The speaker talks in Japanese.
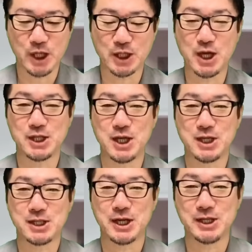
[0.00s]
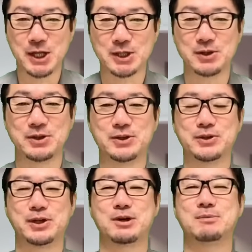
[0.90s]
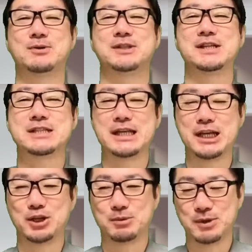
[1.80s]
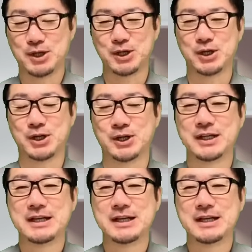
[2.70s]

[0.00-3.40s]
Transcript: 叩いていきたいなというふうに思うんですけれども